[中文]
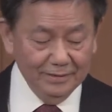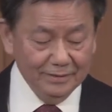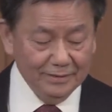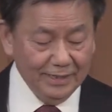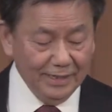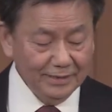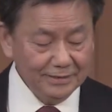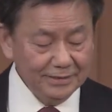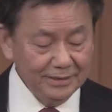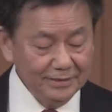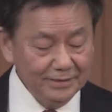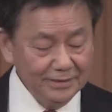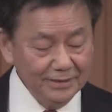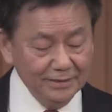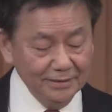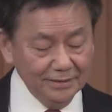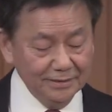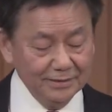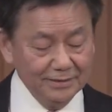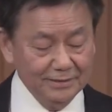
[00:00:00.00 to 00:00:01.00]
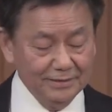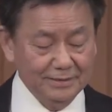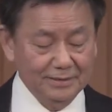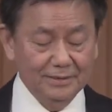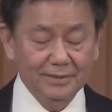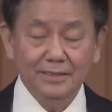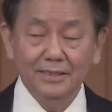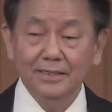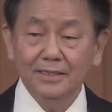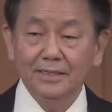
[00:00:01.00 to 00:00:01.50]
他曾经是
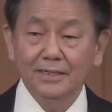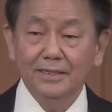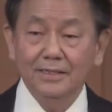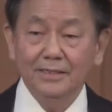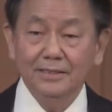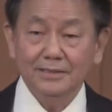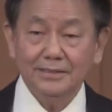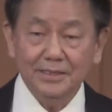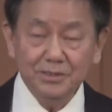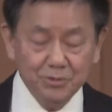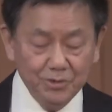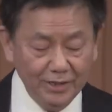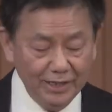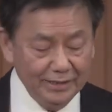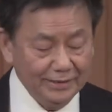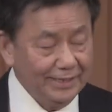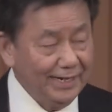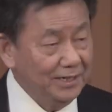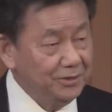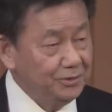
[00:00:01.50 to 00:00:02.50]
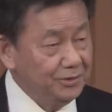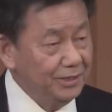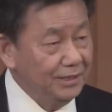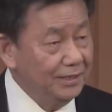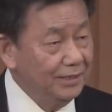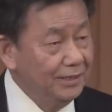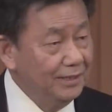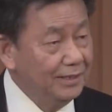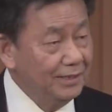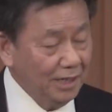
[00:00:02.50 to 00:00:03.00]
圣约翰大
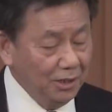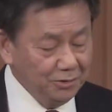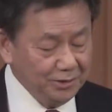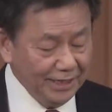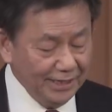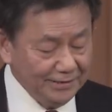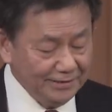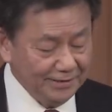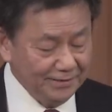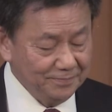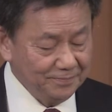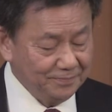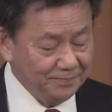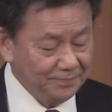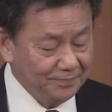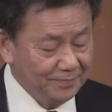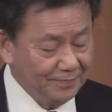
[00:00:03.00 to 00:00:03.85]
学高材生，